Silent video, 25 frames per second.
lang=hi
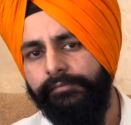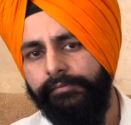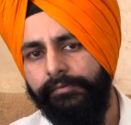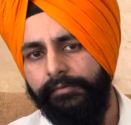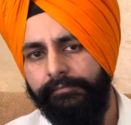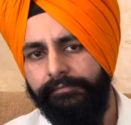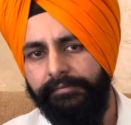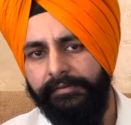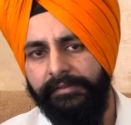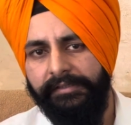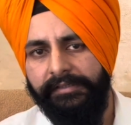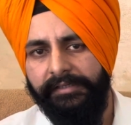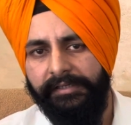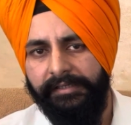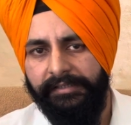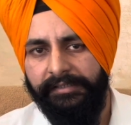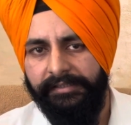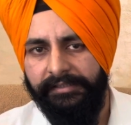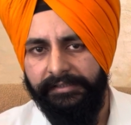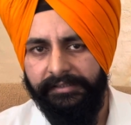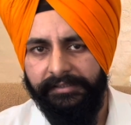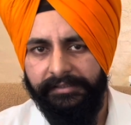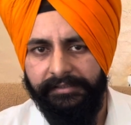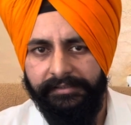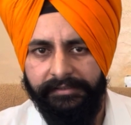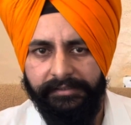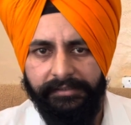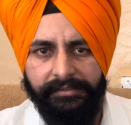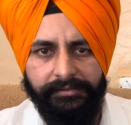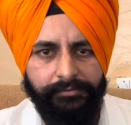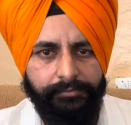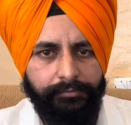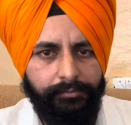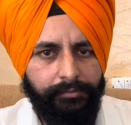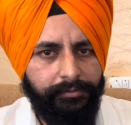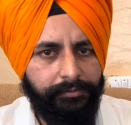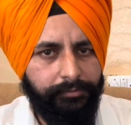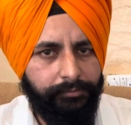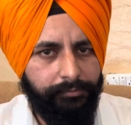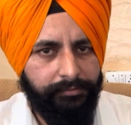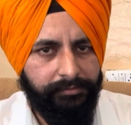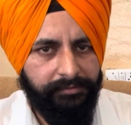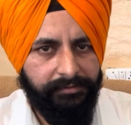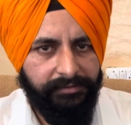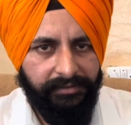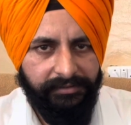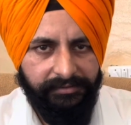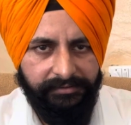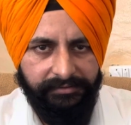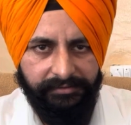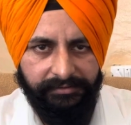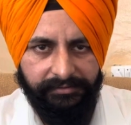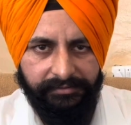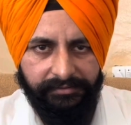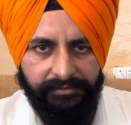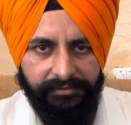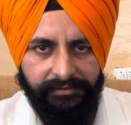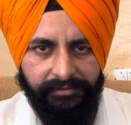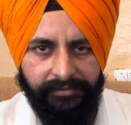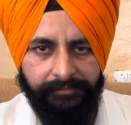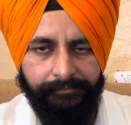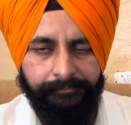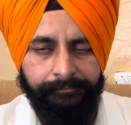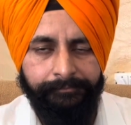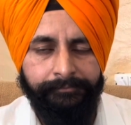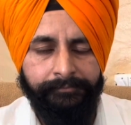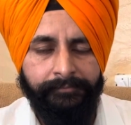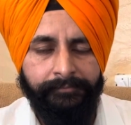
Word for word: फुलफ़िल करने के लिए इसको यूज़ कर सकते हैं